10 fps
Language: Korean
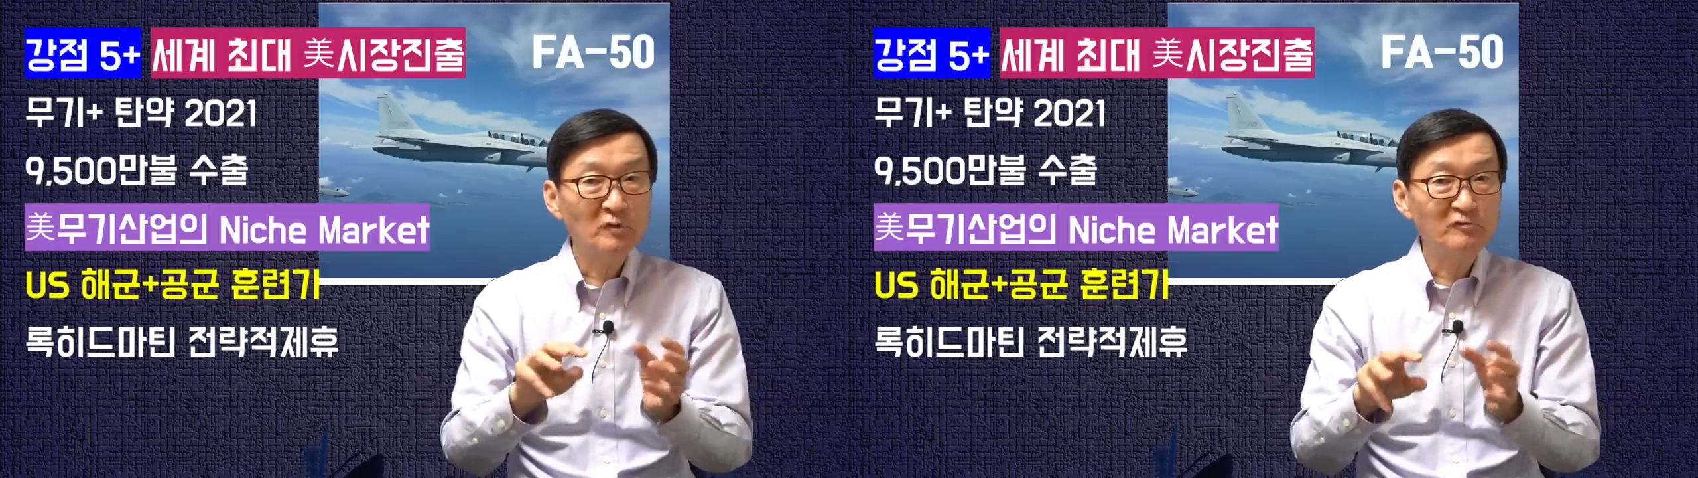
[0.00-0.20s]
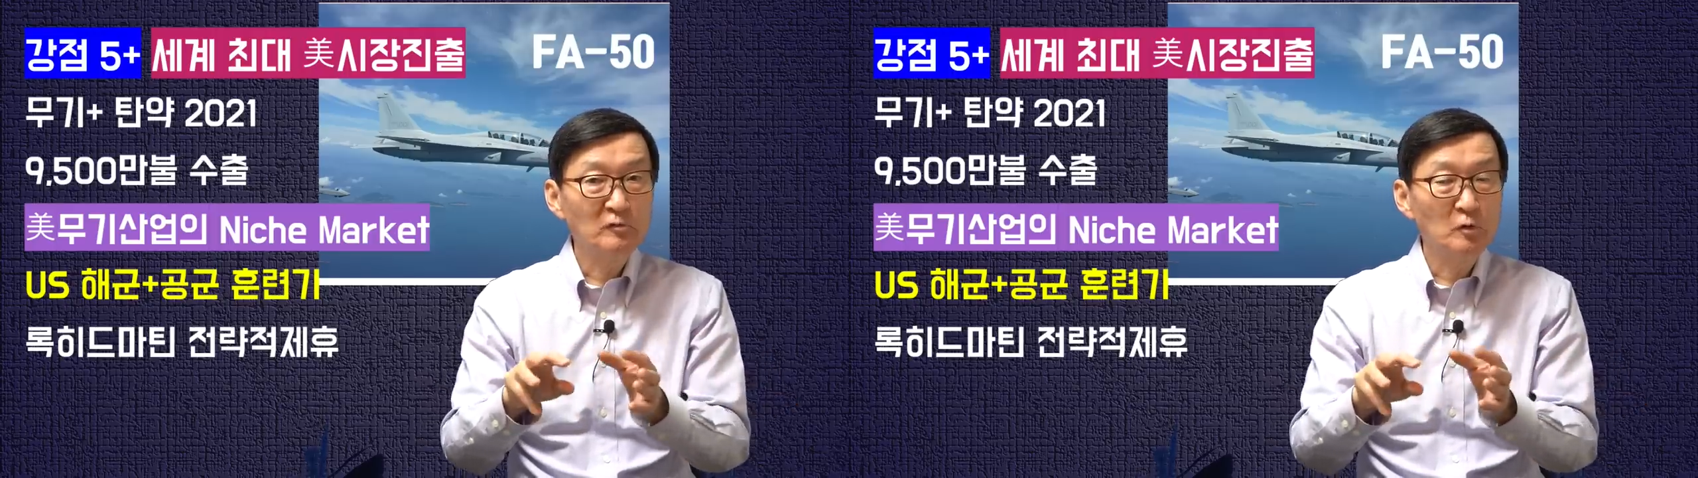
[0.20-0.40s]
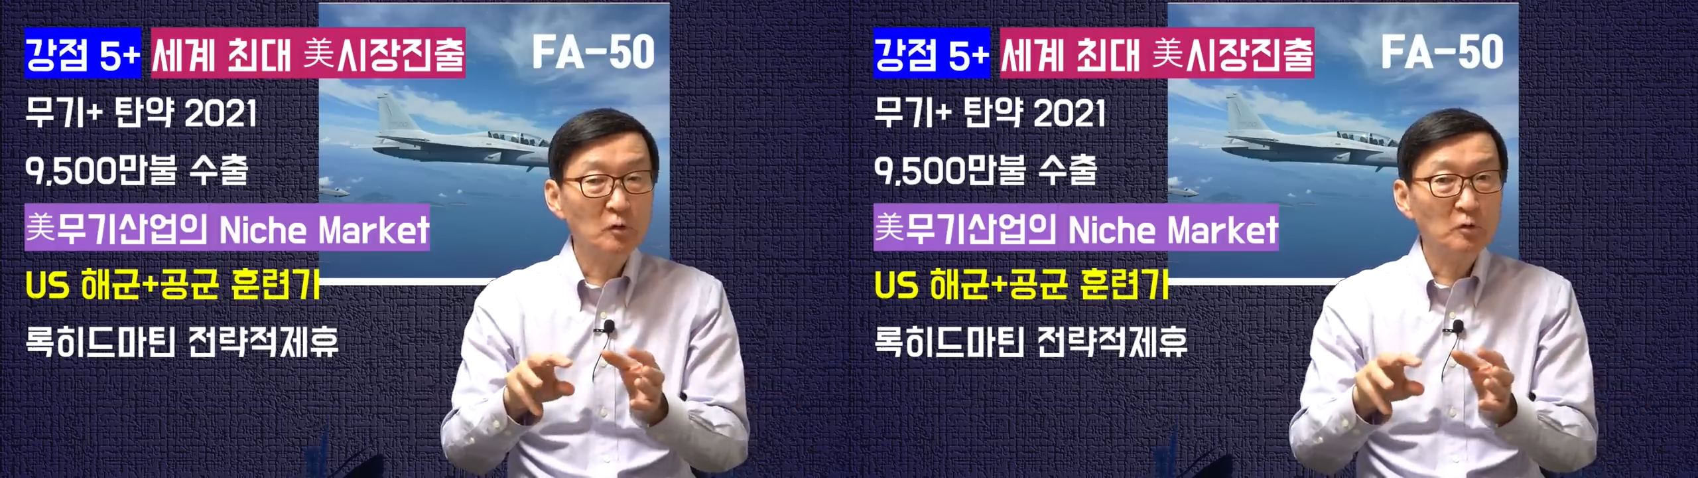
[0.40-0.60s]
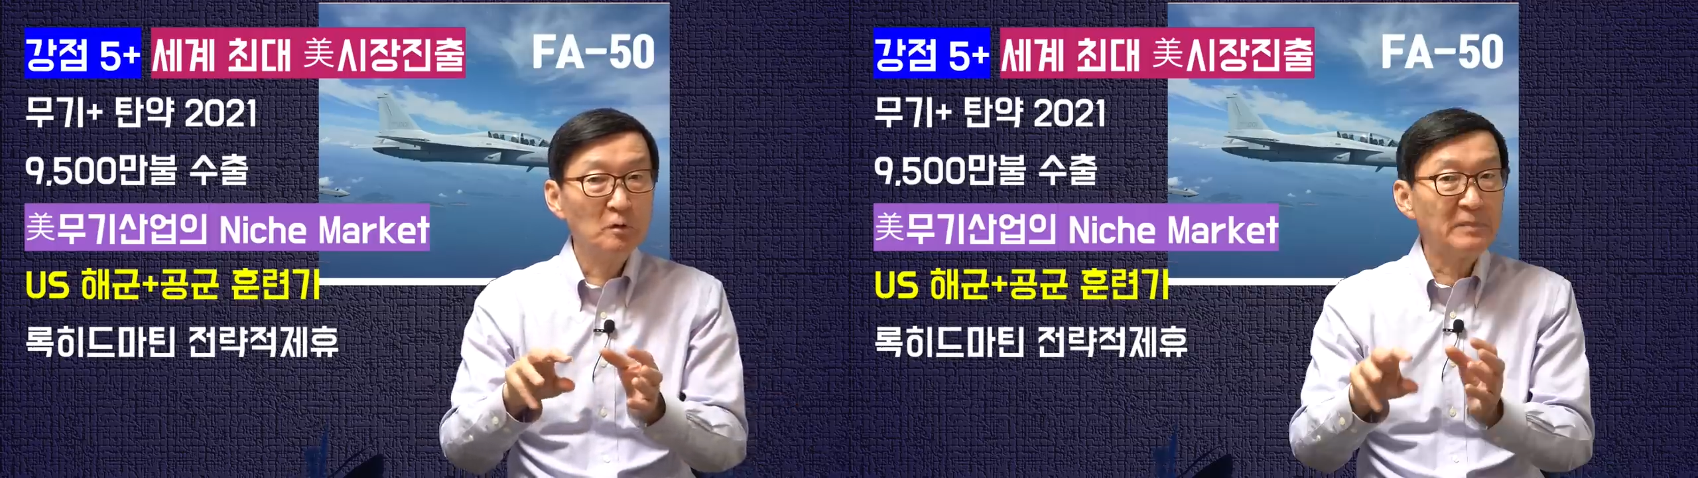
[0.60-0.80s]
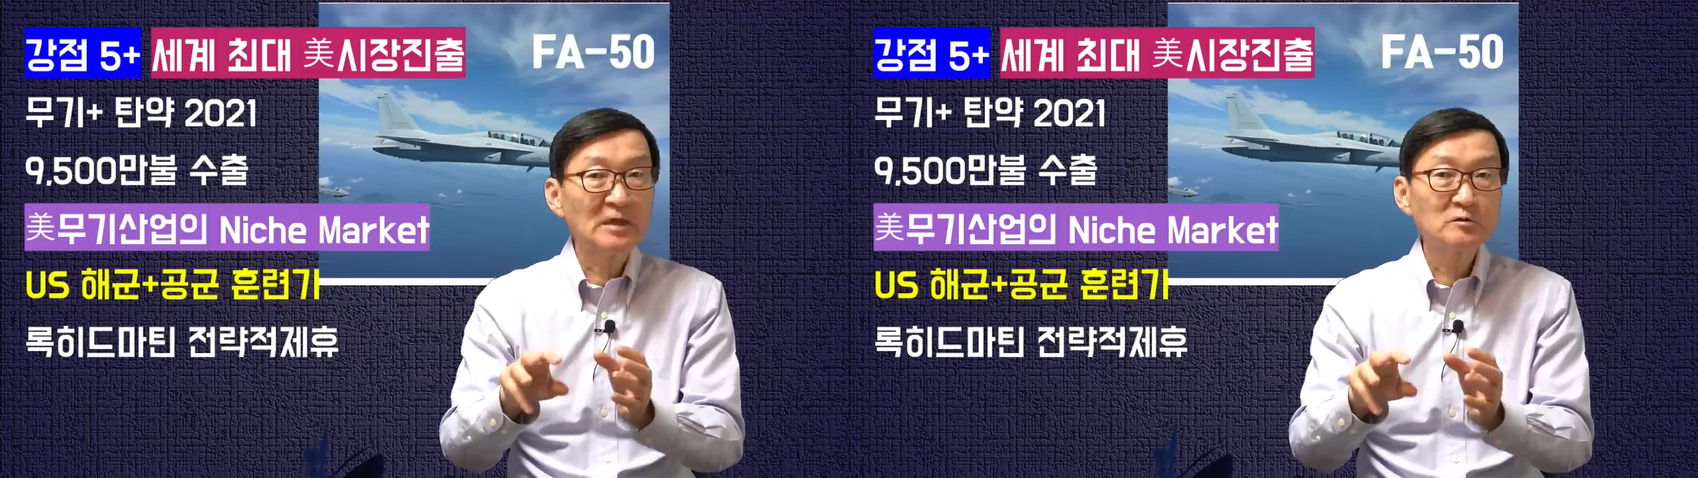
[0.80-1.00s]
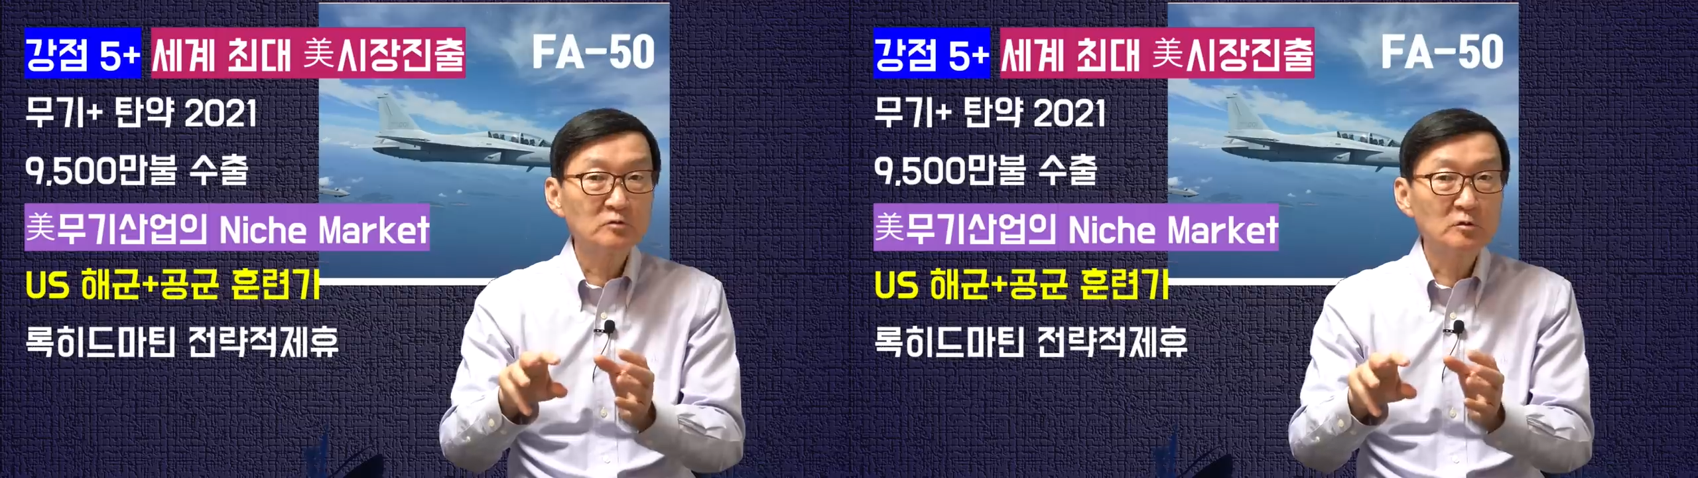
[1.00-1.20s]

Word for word: 훈련기로 팔 수